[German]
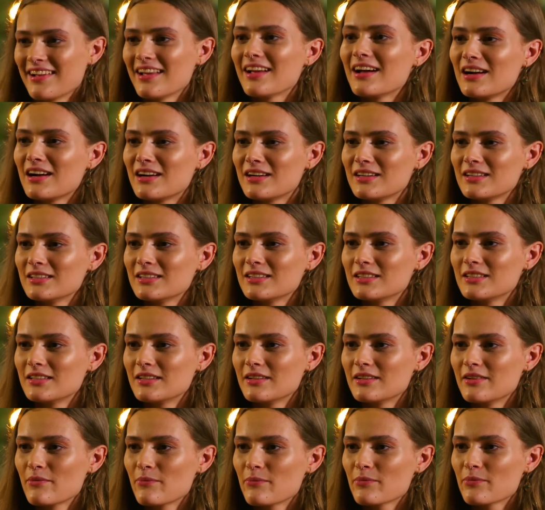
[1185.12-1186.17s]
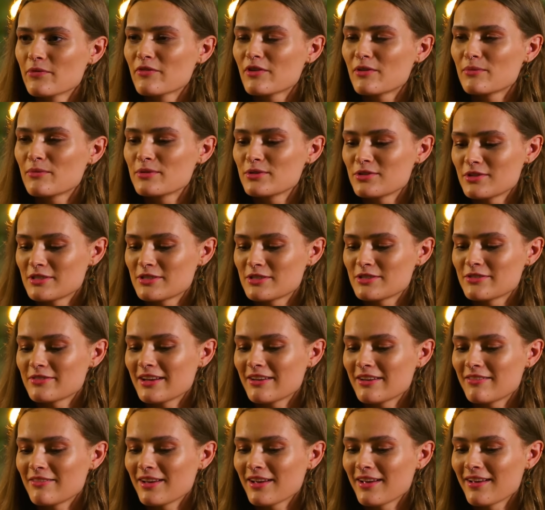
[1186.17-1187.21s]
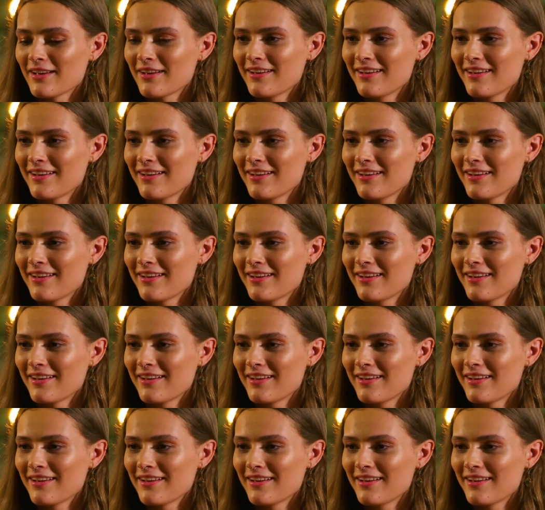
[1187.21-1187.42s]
Ja. Ja. Also, Warum bist du denn so weit weg?